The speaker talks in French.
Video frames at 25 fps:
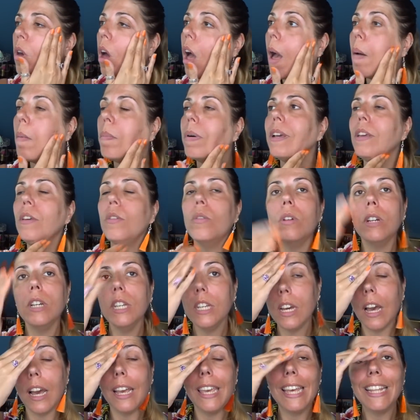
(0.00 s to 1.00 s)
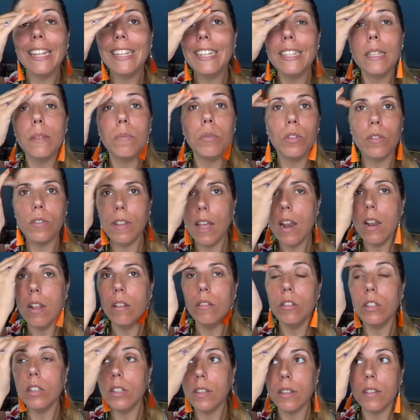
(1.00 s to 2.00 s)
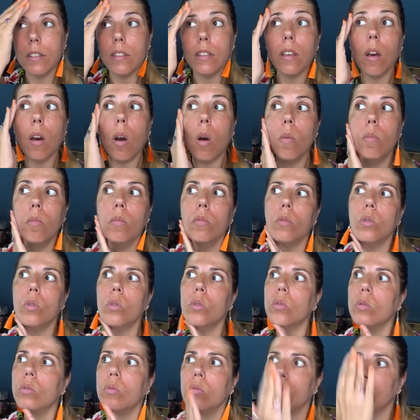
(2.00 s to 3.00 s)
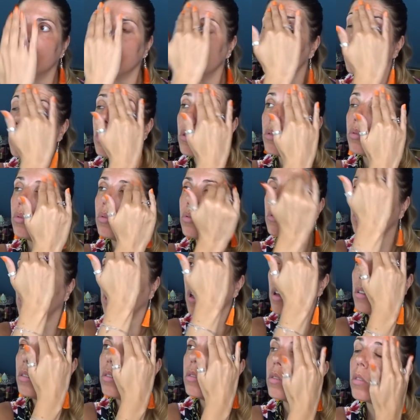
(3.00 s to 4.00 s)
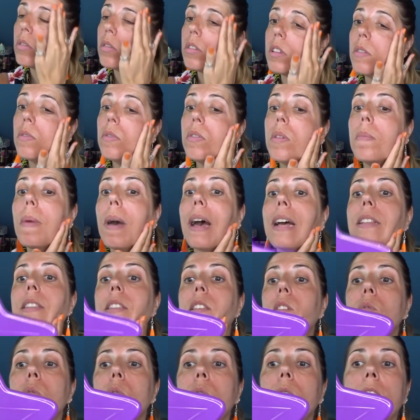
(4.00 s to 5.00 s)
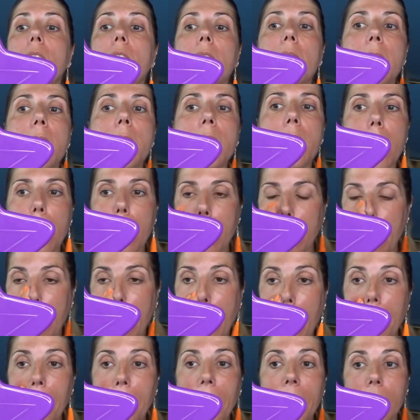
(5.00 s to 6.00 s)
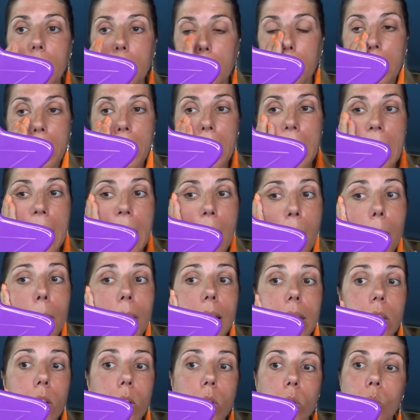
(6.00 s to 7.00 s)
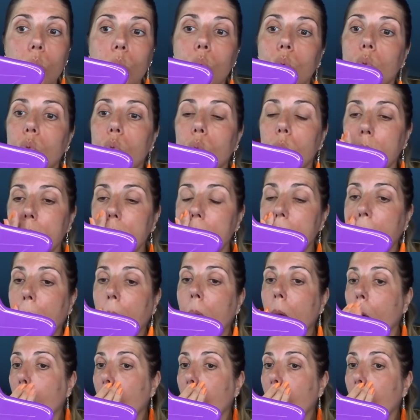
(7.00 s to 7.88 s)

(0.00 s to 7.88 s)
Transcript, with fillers: A priori rien d'exceptionnel, hein, c'est un sérum euh, sans odeur, sans effet particulier, euh, a priori là maintenant tout de suite.